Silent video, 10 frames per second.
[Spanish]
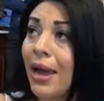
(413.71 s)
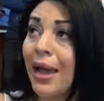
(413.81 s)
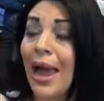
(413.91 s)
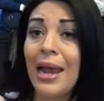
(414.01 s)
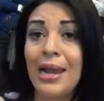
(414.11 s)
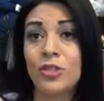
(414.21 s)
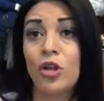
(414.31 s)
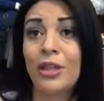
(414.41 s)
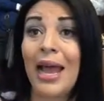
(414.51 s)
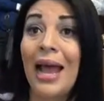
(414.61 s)
y el agua que
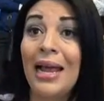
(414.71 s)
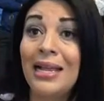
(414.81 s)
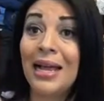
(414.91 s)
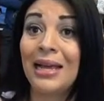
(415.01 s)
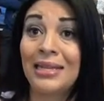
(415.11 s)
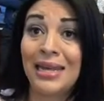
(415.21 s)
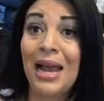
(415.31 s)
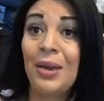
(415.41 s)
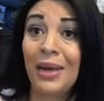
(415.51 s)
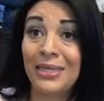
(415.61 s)
cae en la azotea es
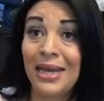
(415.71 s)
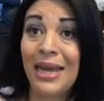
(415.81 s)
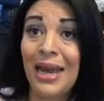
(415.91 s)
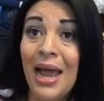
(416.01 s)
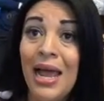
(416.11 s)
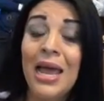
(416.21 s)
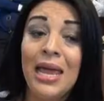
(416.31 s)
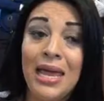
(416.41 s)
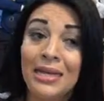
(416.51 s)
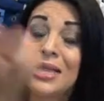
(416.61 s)
la que se
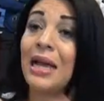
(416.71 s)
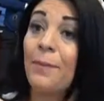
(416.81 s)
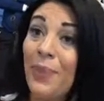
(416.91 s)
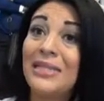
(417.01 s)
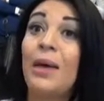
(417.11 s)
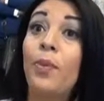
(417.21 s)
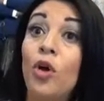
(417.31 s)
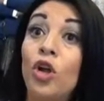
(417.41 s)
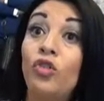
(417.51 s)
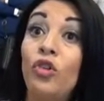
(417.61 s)
almacena y es la que
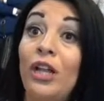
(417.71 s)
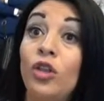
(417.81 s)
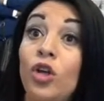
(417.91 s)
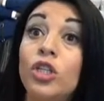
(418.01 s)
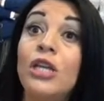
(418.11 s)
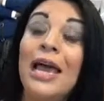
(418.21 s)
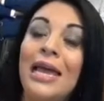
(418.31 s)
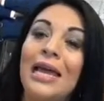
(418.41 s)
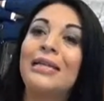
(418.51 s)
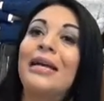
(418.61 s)
pasa por los
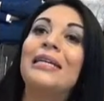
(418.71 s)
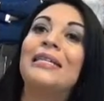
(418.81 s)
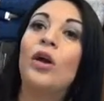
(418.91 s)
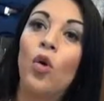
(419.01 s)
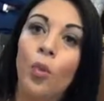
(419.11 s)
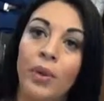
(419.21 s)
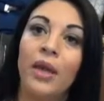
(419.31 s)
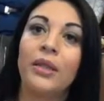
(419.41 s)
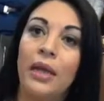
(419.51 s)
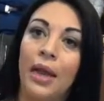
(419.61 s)
filtros y es la que
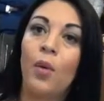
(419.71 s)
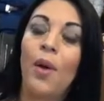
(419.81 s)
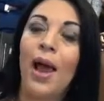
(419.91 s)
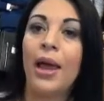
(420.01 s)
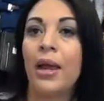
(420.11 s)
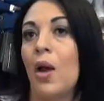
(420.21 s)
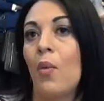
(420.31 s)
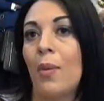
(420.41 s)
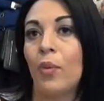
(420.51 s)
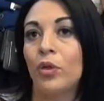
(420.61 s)
se convierte en
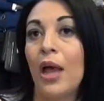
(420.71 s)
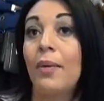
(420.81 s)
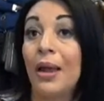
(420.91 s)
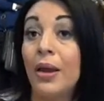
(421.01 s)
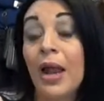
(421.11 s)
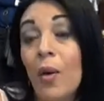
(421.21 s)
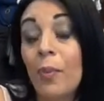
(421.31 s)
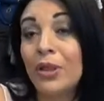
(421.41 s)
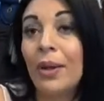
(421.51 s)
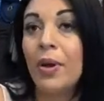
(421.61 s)
agua, en agua
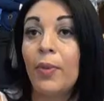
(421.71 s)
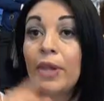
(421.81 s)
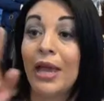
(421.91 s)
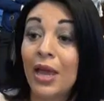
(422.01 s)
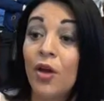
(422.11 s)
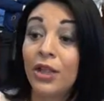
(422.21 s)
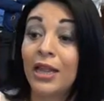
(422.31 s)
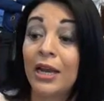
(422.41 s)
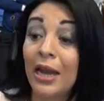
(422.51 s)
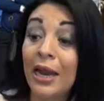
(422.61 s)
potable, agua potable,
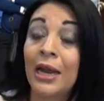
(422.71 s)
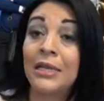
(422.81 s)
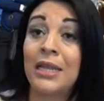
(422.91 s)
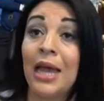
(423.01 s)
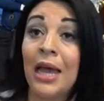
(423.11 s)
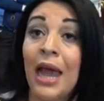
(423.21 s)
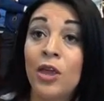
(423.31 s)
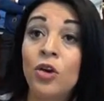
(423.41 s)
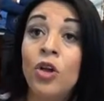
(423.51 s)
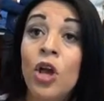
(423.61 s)
porque ya ahorita en,
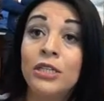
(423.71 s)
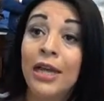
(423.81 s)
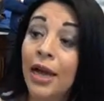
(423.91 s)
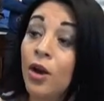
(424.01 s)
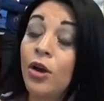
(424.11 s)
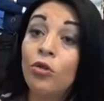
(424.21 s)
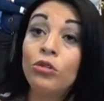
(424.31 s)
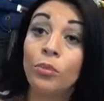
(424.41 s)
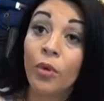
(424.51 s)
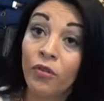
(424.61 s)
este año
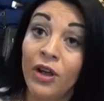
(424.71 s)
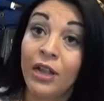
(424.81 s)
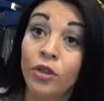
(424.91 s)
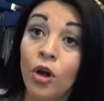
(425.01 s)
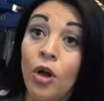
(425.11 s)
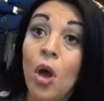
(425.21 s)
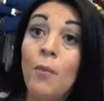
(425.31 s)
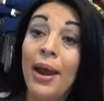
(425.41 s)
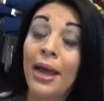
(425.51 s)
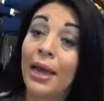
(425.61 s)
sacaron el último
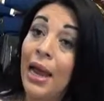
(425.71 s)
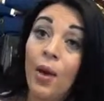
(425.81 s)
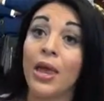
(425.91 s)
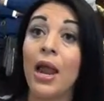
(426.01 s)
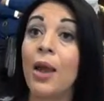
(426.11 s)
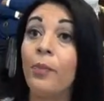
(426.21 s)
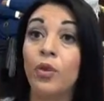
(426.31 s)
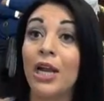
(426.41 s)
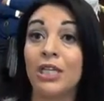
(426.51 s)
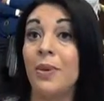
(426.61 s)
filtro para que el
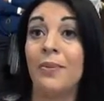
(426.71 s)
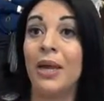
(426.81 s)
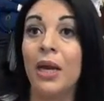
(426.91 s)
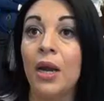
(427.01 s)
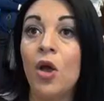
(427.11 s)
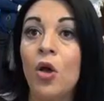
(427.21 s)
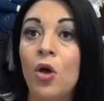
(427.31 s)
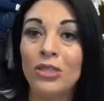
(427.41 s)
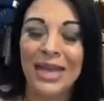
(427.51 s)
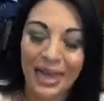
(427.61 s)
agua ya la pudieras beber.
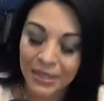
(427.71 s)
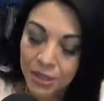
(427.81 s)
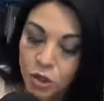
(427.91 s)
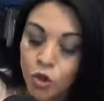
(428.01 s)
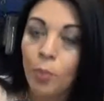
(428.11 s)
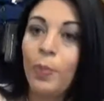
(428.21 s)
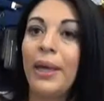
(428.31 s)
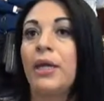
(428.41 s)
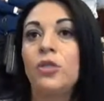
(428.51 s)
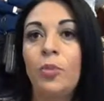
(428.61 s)
O sea,
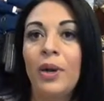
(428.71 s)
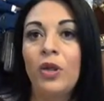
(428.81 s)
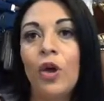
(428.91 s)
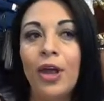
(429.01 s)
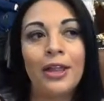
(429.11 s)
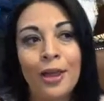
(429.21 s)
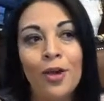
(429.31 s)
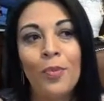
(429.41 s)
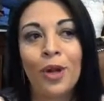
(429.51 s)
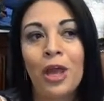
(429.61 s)
súper, súper.
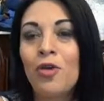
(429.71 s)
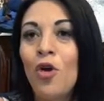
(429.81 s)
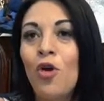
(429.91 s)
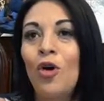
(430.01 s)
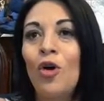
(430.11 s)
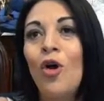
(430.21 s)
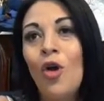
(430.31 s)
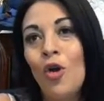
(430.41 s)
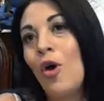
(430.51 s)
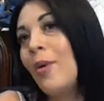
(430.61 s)
Yo te digo porque
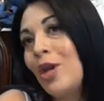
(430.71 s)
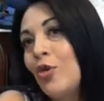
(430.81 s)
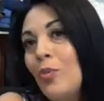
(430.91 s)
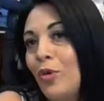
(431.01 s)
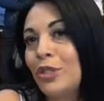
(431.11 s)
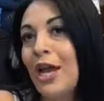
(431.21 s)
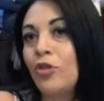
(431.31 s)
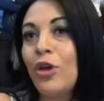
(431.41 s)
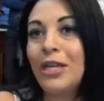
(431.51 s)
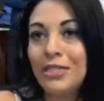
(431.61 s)
yo lo, he
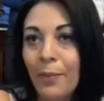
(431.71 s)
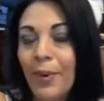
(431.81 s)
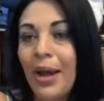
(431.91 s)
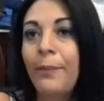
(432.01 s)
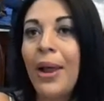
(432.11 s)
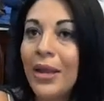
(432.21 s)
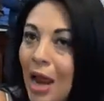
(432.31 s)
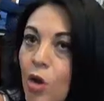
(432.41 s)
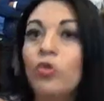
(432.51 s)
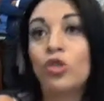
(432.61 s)
venido impulsando en
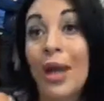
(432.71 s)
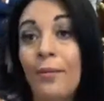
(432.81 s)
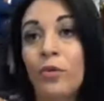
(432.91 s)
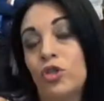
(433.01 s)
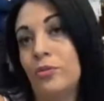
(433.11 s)
Iztapalapal, ya lo